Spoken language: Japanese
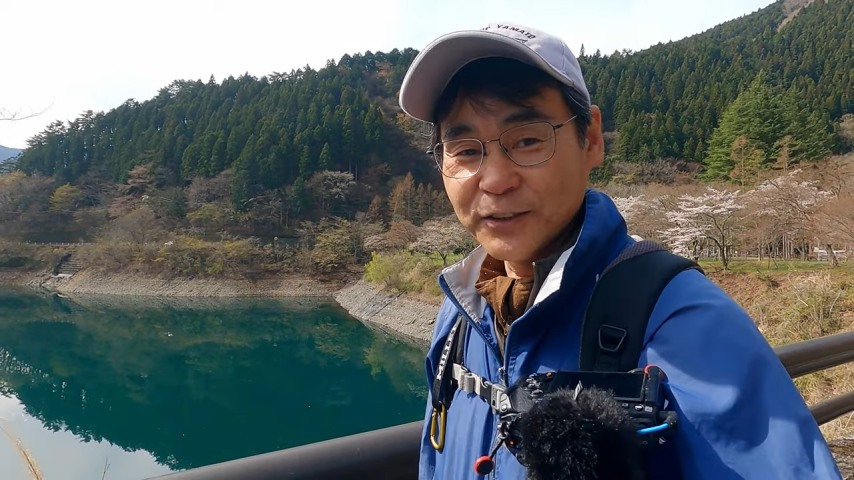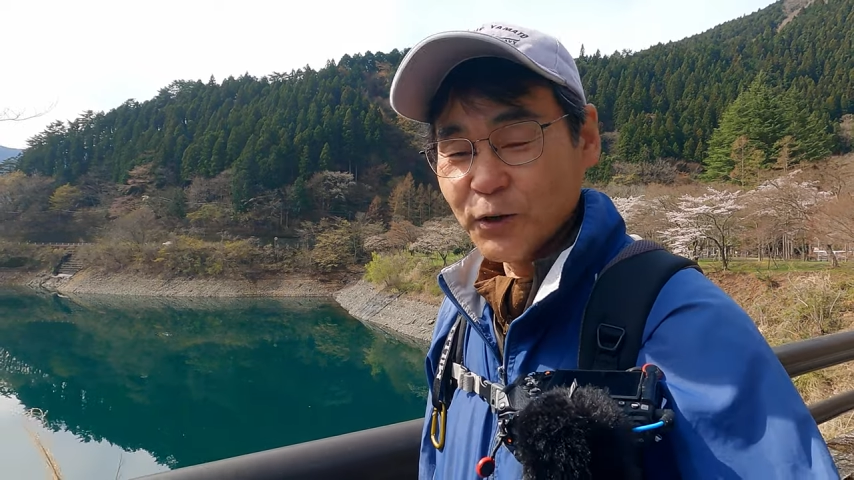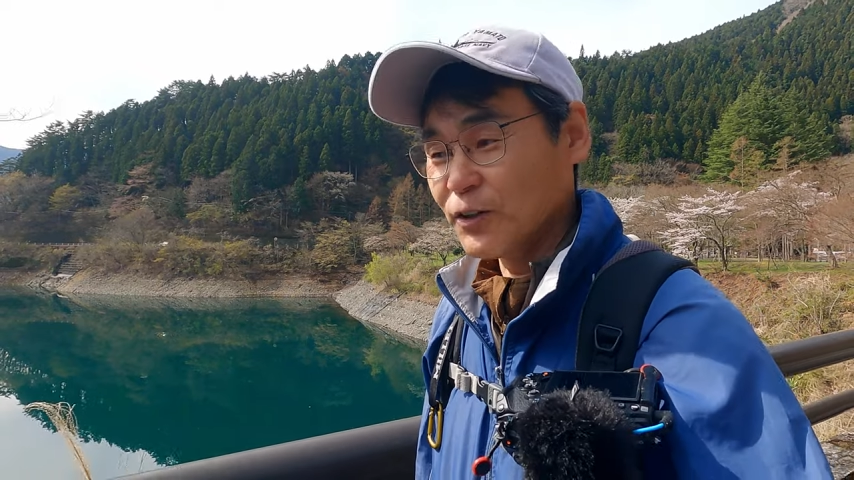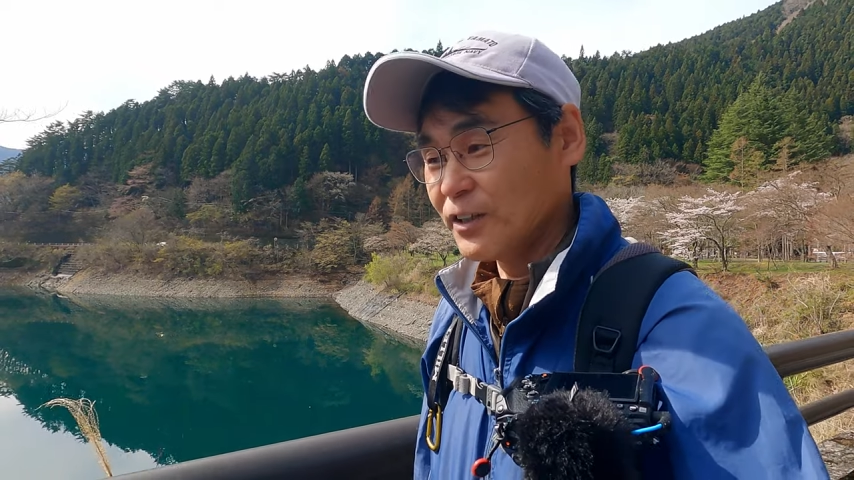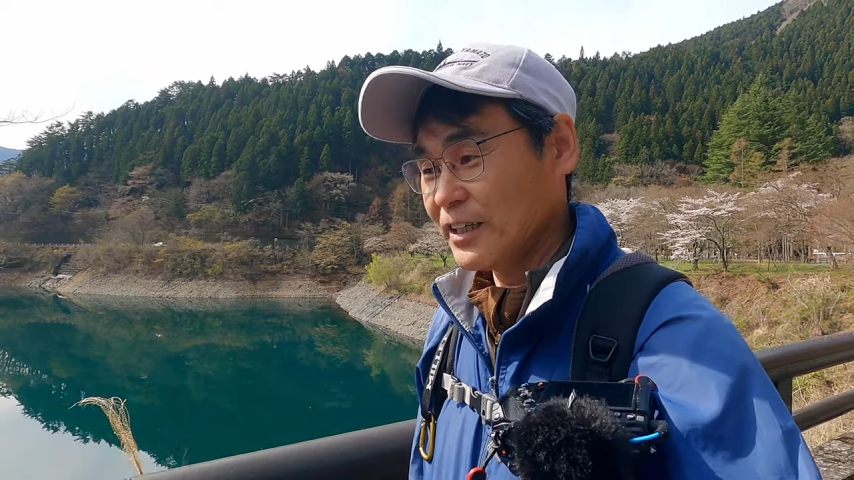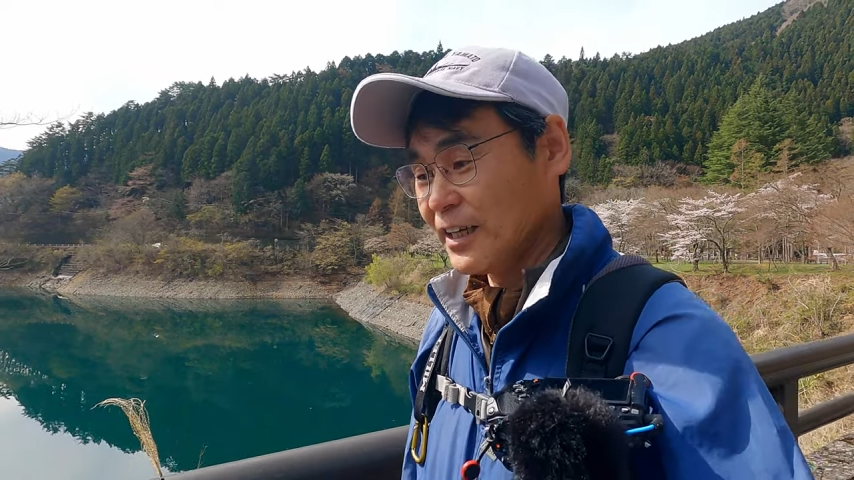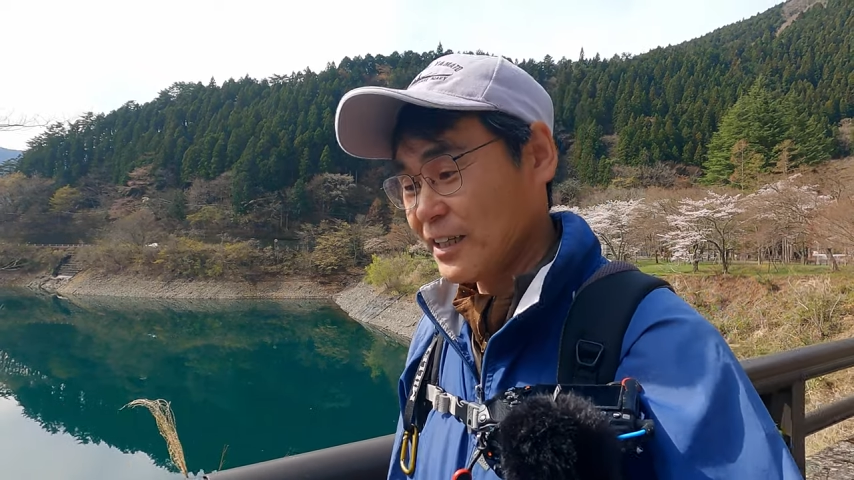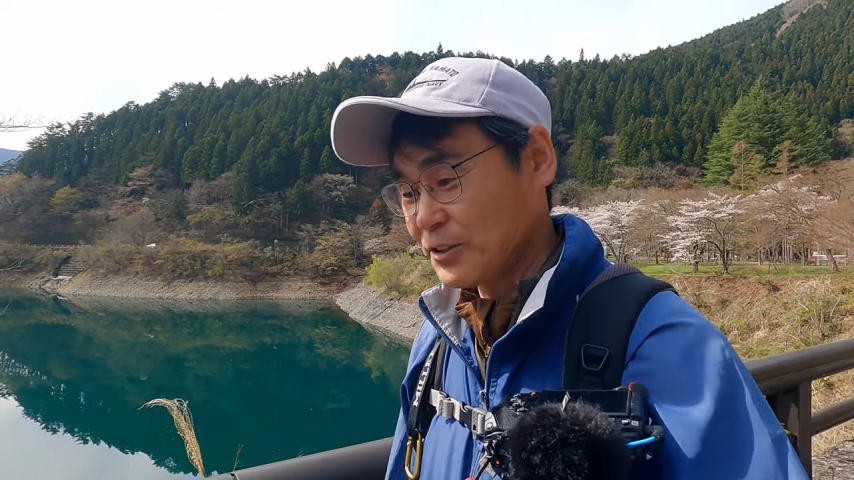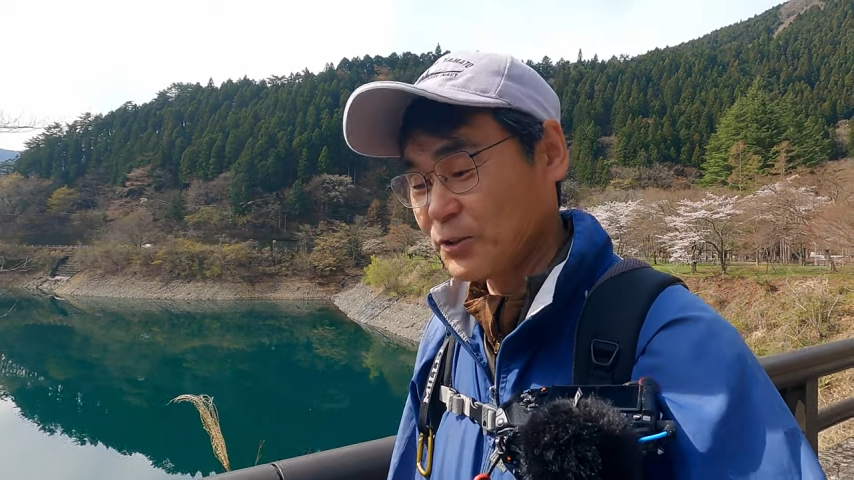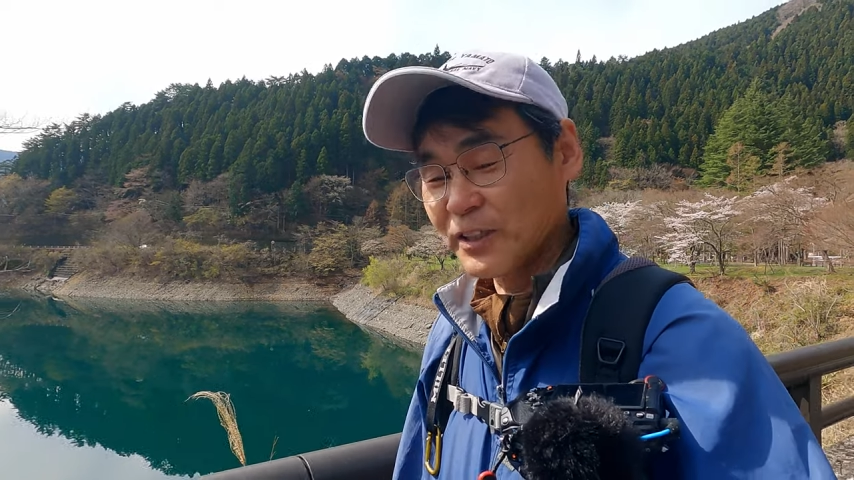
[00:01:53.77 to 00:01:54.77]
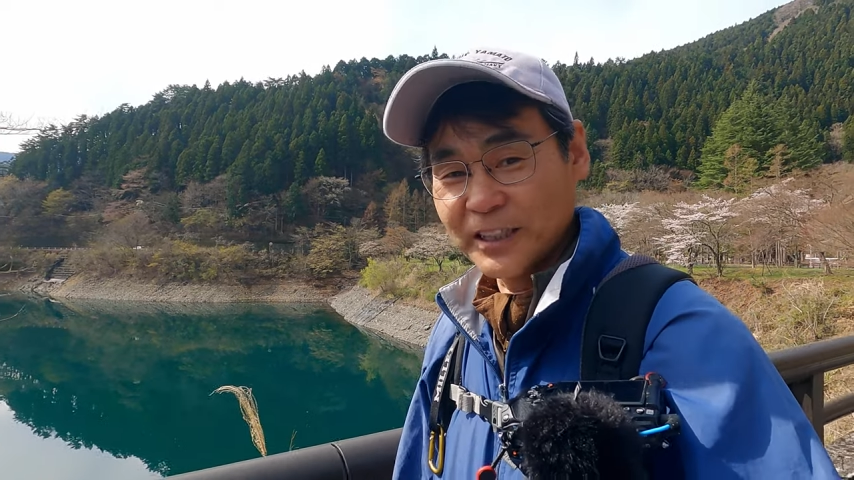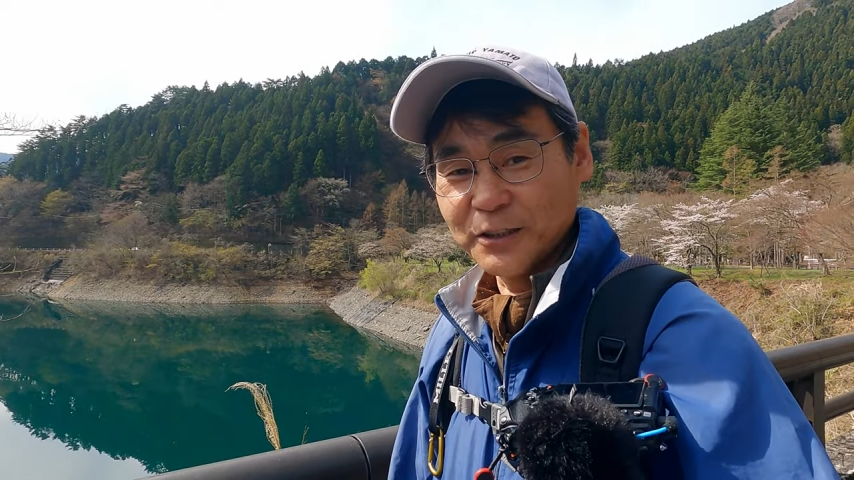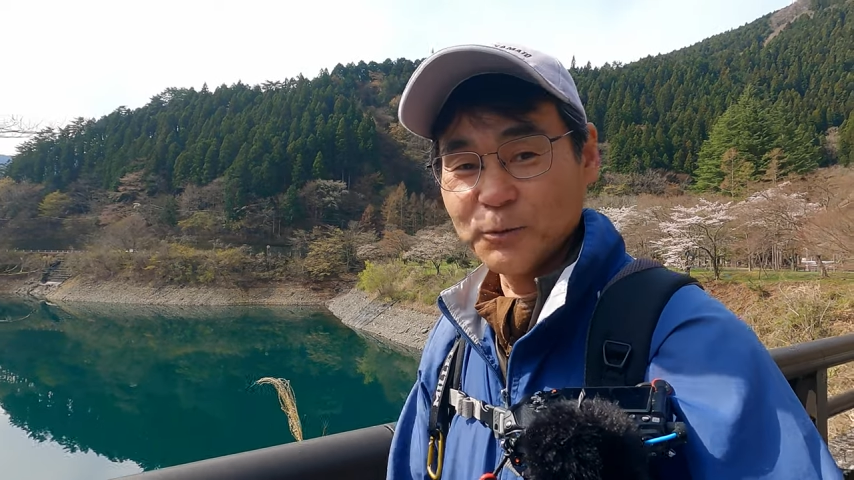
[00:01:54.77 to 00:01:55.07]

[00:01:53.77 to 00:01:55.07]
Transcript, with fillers: を、えしようかなと